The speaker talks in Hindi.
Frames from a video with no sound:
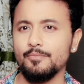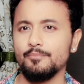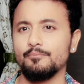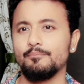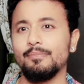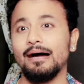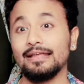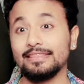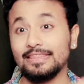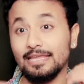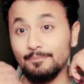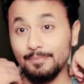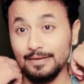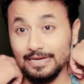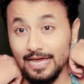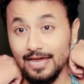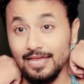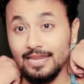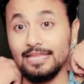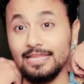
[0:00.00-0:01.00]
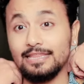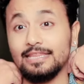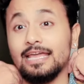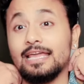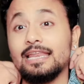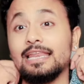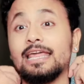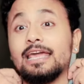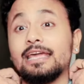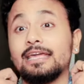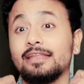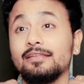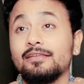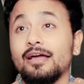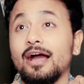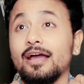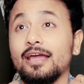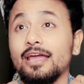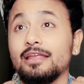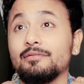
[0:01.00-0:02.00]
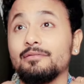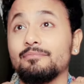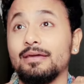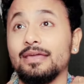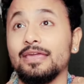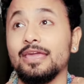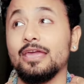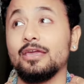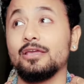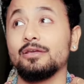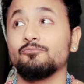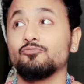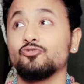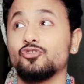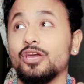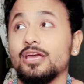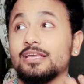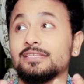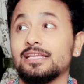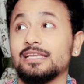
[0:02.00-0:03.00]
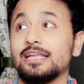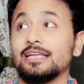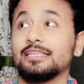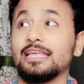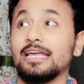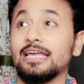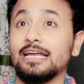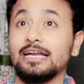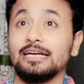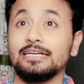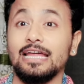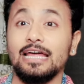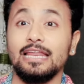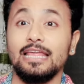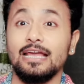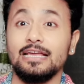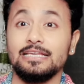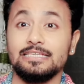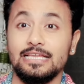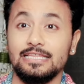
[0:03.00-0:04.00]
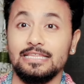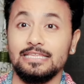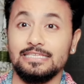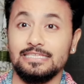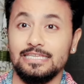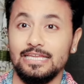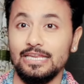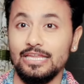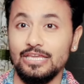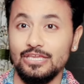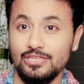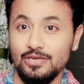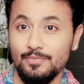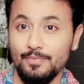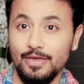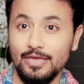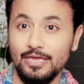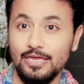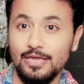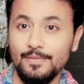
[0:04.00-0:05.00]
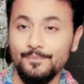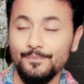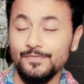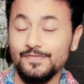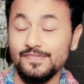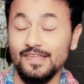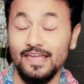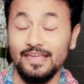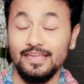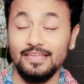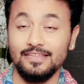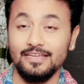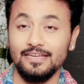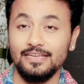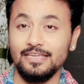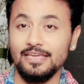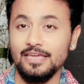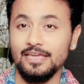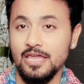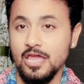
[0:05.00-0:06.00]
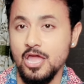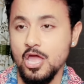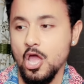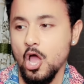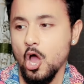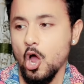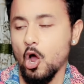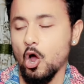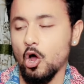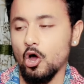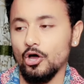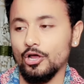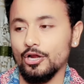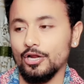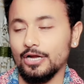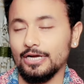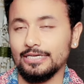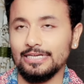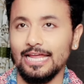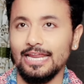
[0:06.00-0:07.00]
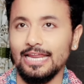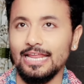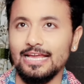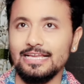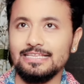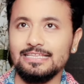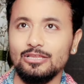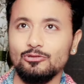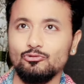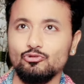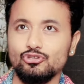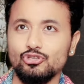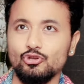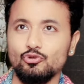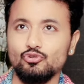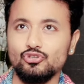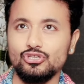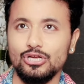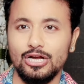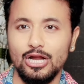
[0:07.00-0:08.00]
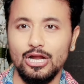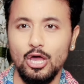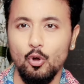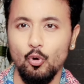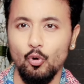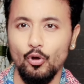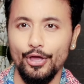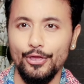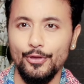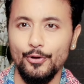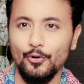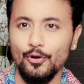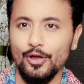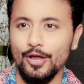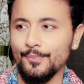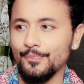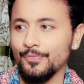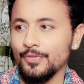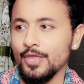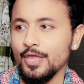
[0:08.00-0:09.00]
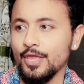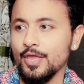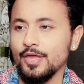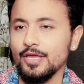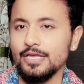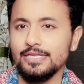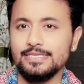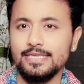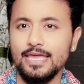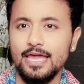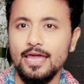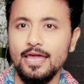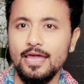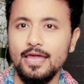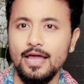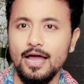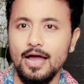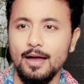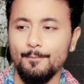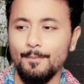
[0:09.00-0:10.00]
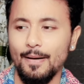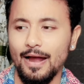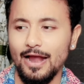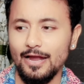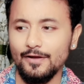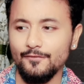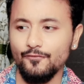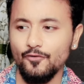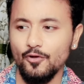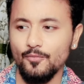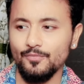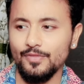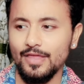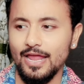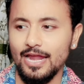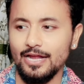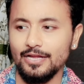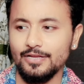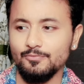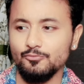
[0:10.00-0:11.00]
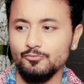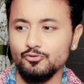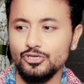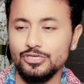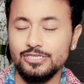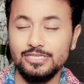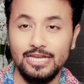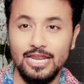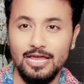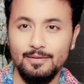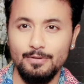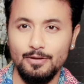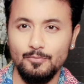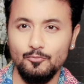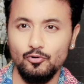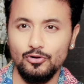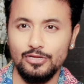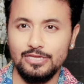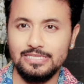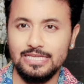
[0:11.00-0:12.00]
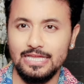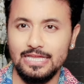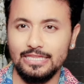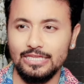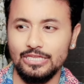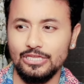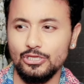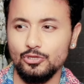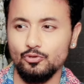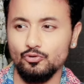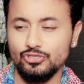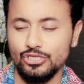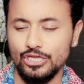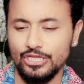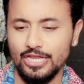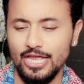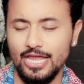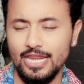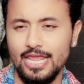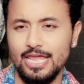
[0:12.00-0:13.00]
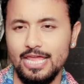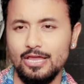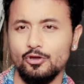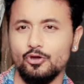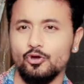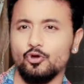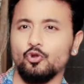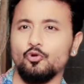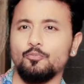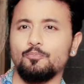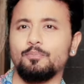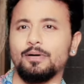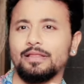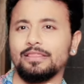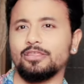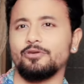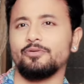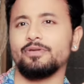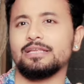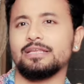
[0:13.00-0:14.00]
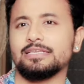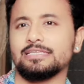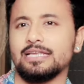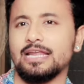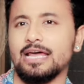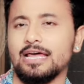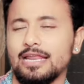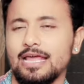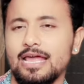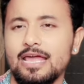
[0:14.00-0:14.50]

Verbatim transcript: बातें बना लेते हैं लेकिन अगेन मैं यही मुझे ऐसा लगता है कि कटारिया के साथ इसकी नहीं जमेगी साई केतन की और कटारिया के साथ कुछ ना कुछ झगड़ा होगा ही होगा इसके अपार्ट फ्रॉम दैट मुझे सना मकबूल के साथ इनकी दोस्ती इनका ना एक ग्रुप बनते हुए नज़र आ रहा